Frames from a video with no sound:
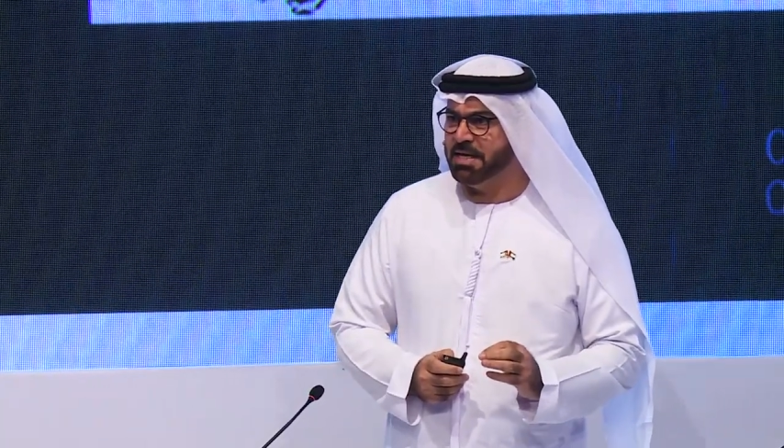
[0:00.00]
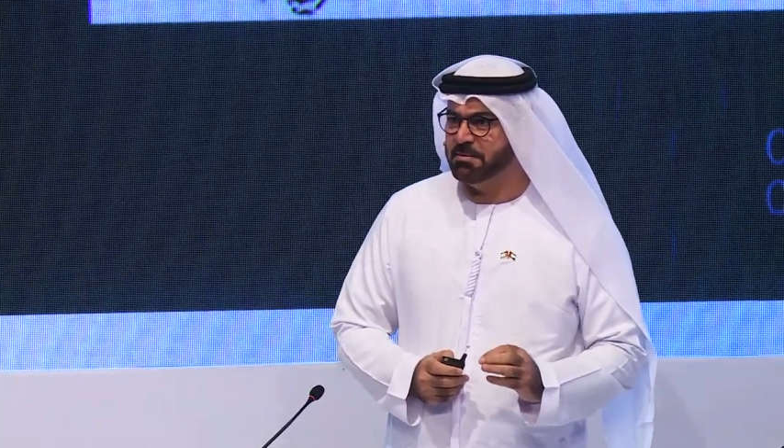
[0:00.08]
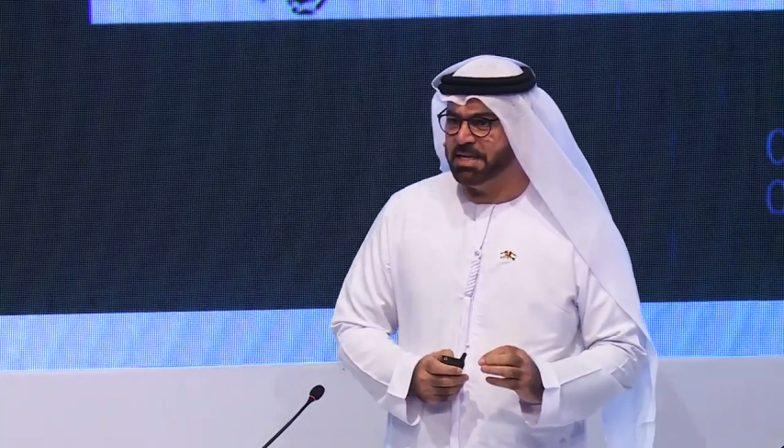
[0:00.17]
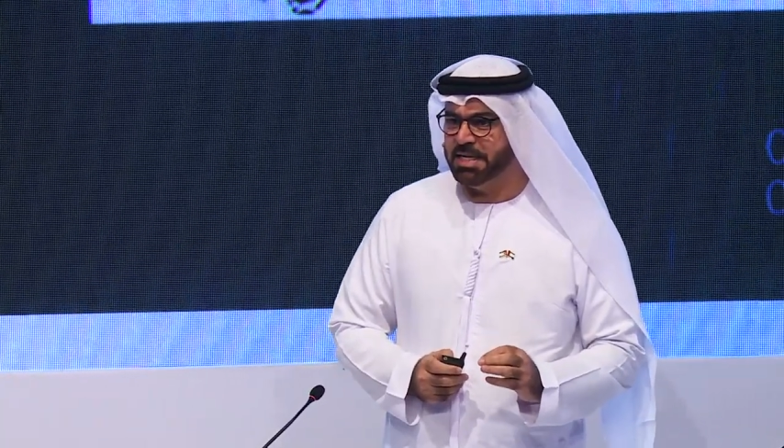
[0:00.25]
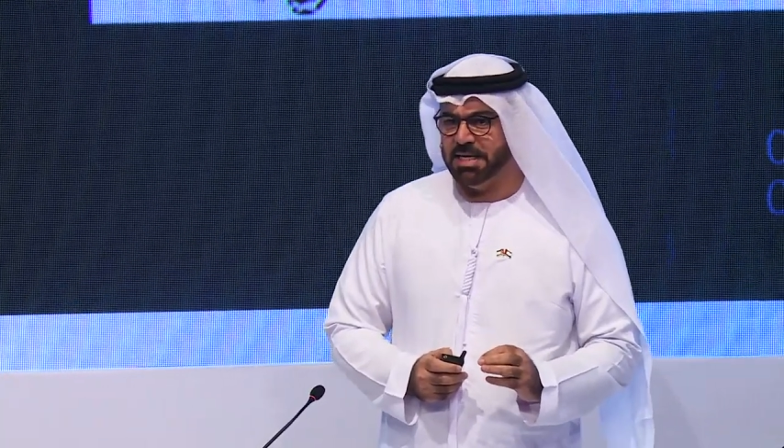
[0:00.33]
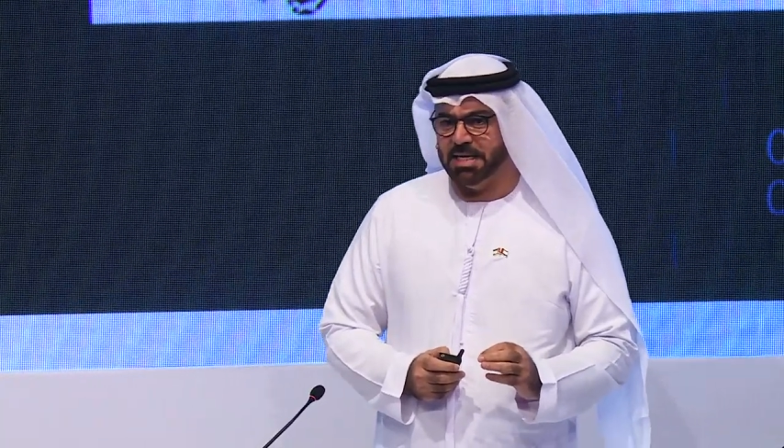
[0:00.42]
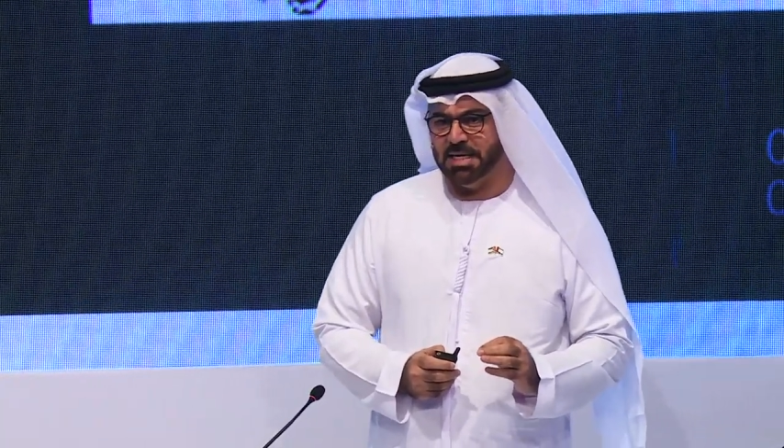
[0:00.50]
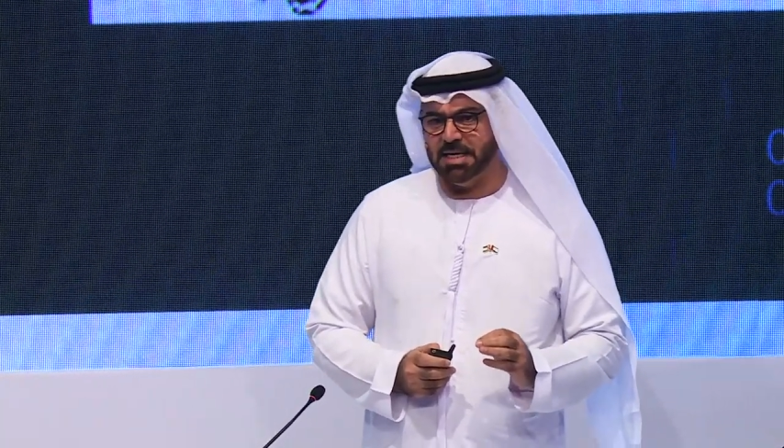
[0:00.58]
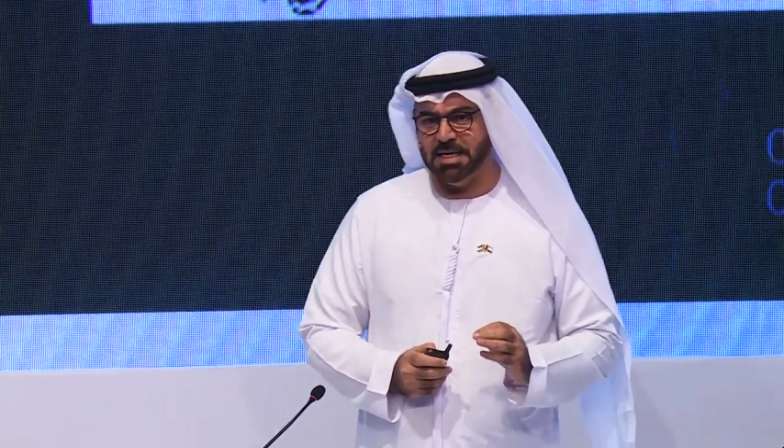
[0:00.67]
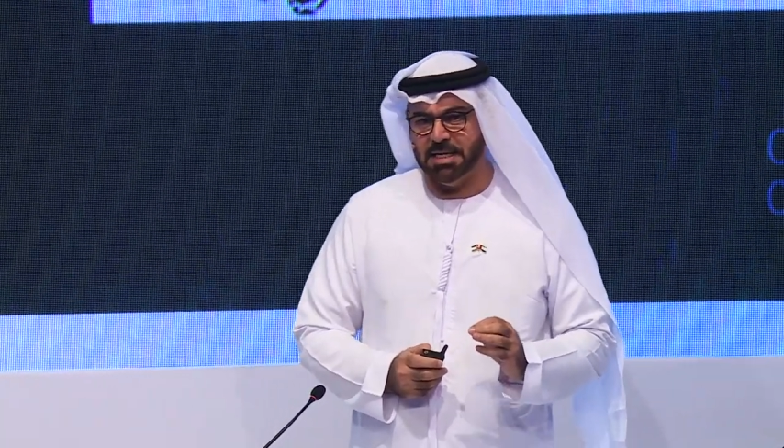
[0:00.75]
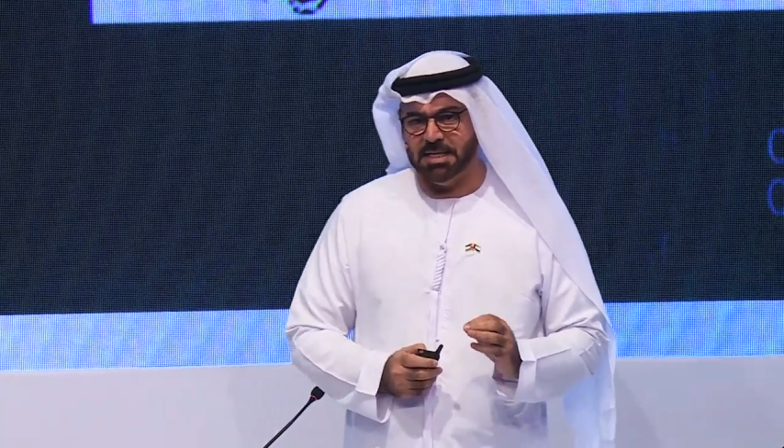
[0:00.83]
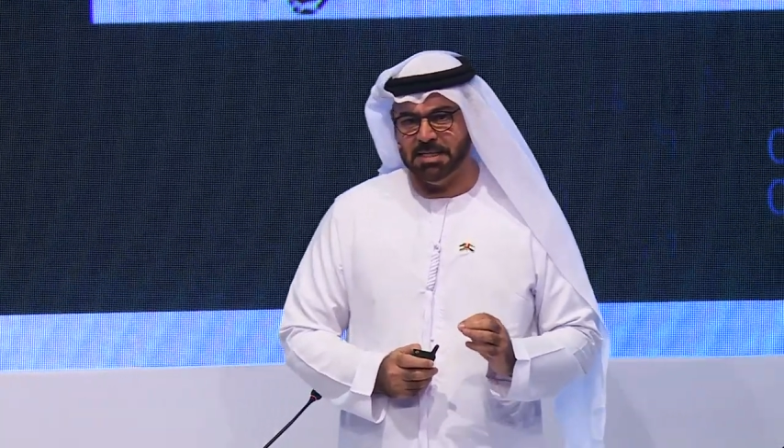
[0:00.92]
المدينة
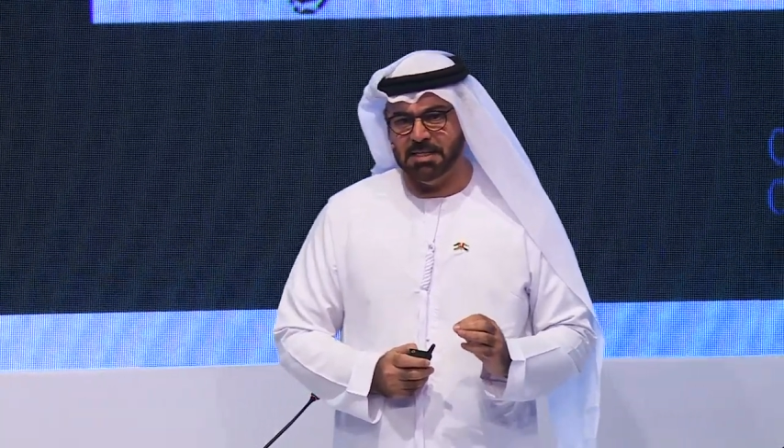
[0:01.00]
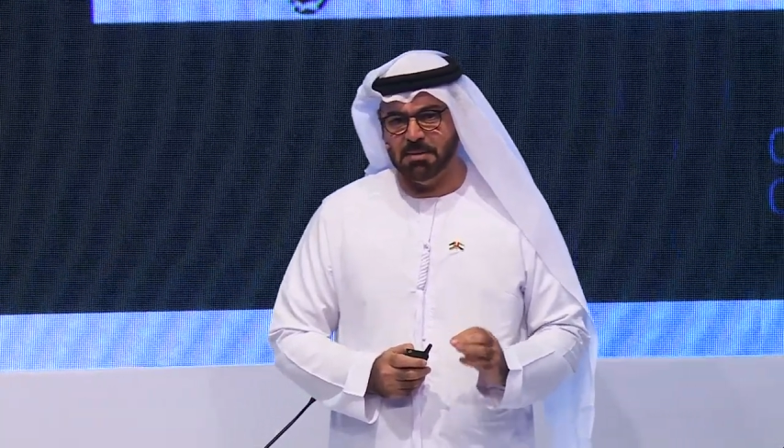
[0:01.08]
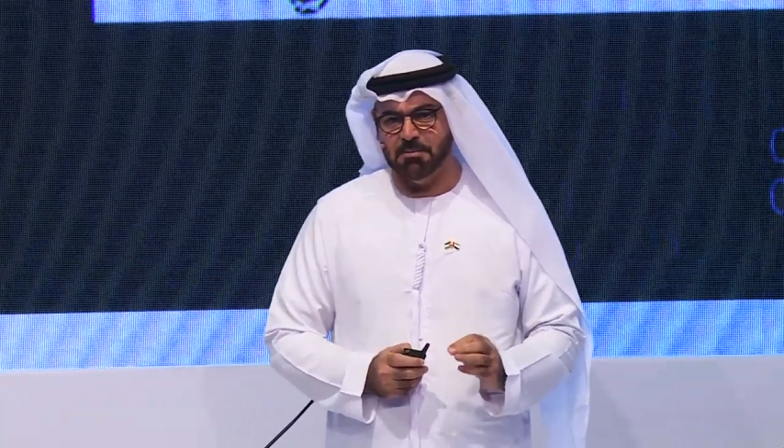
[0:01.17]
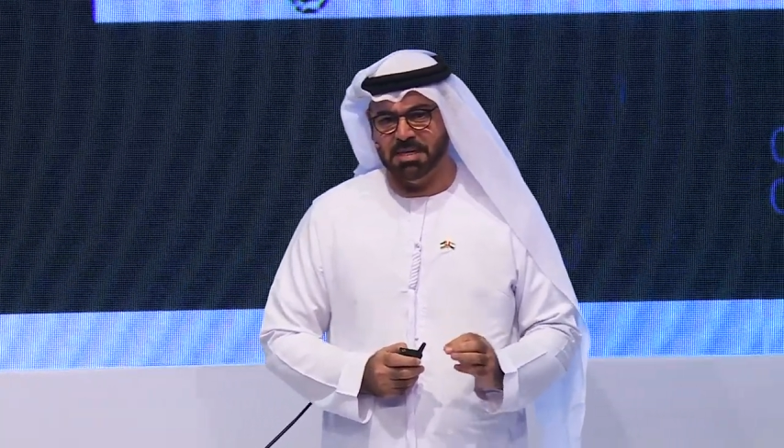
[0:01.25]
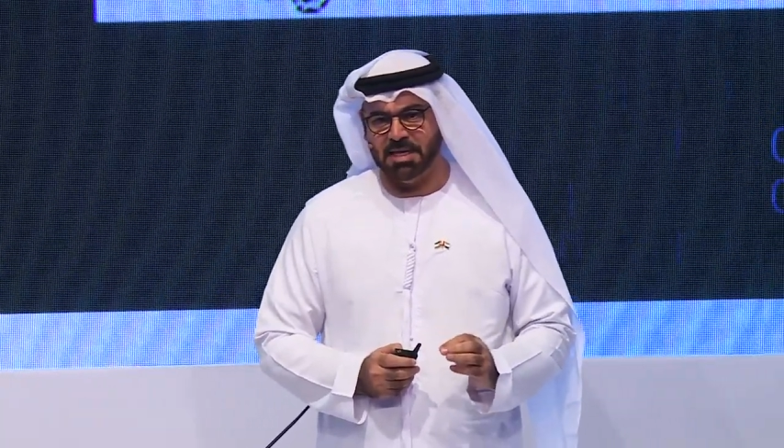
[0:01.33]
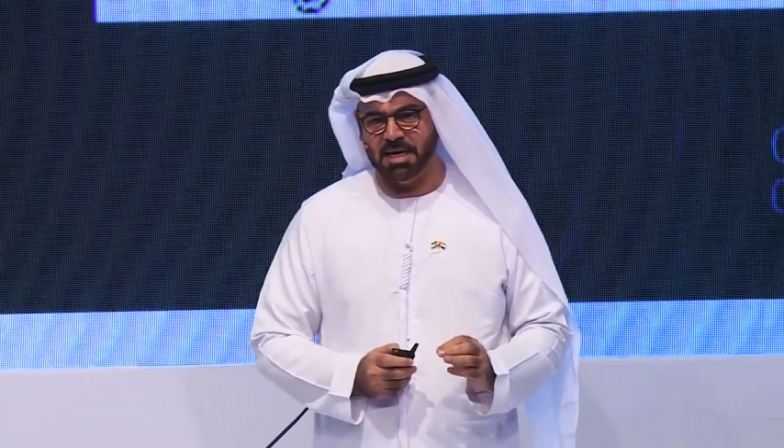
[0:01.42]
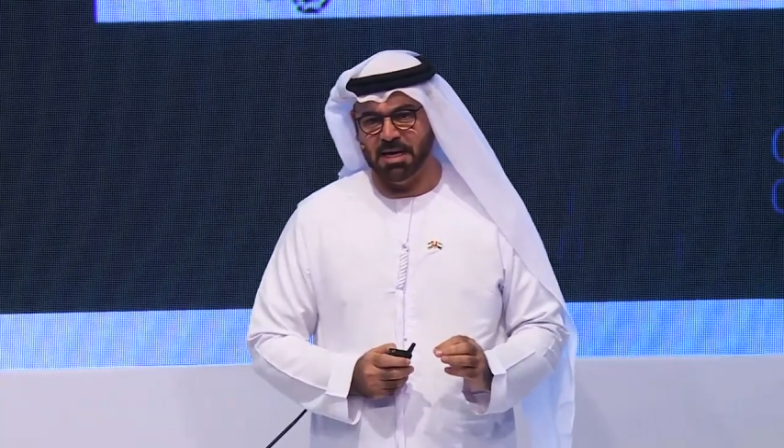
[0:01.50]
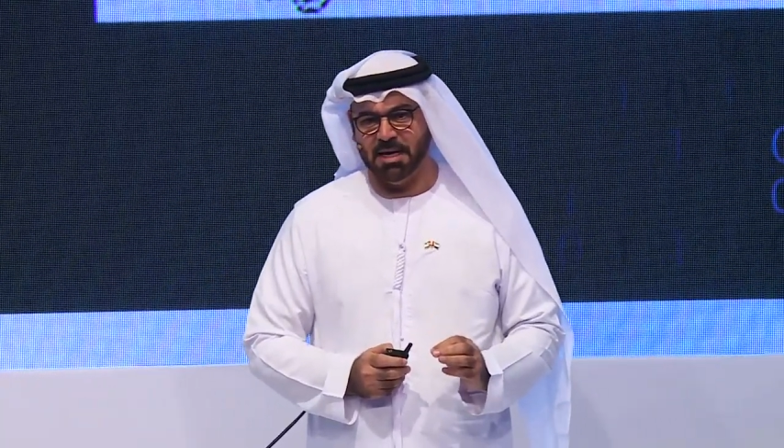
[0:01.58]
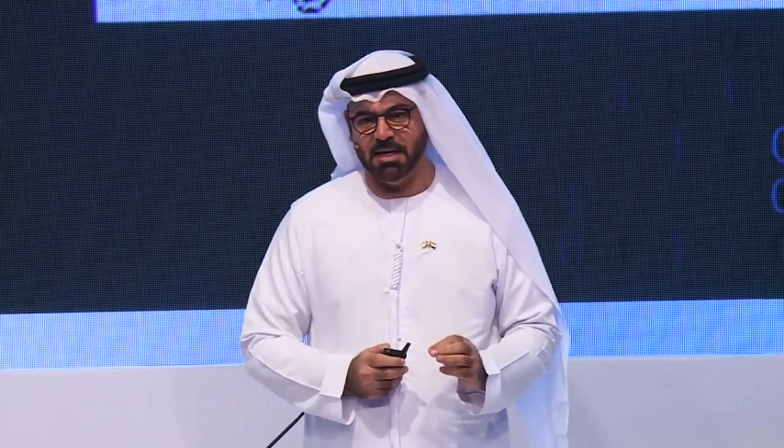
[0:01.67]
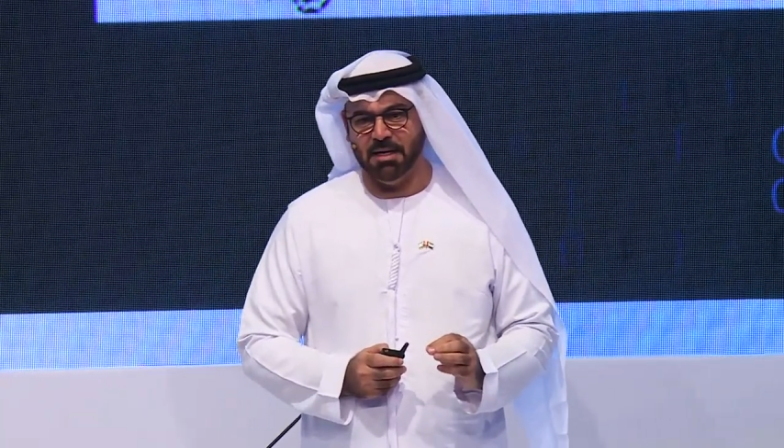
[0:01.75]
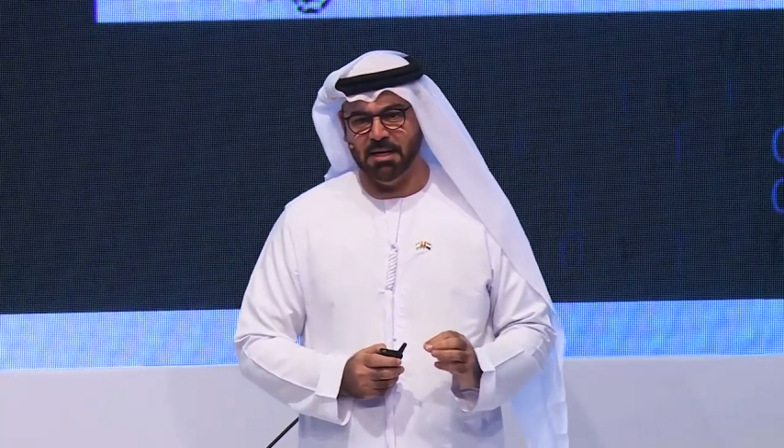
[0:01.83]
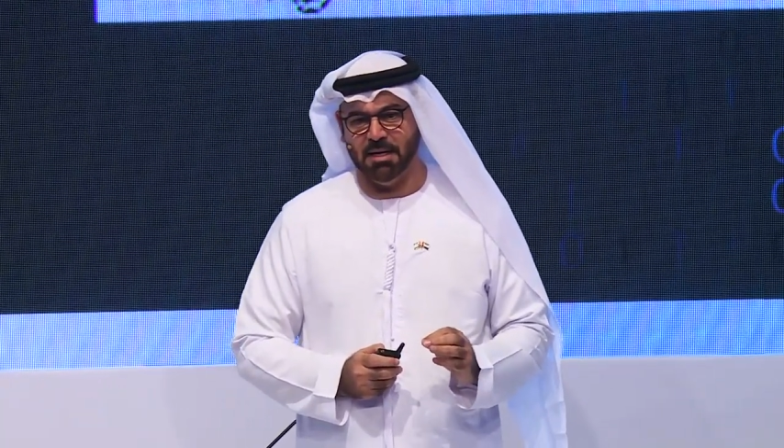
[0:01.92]
تم
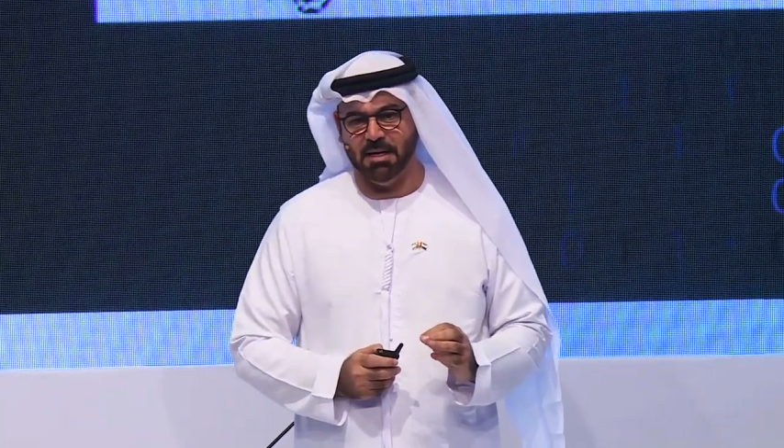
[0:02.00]
إدخال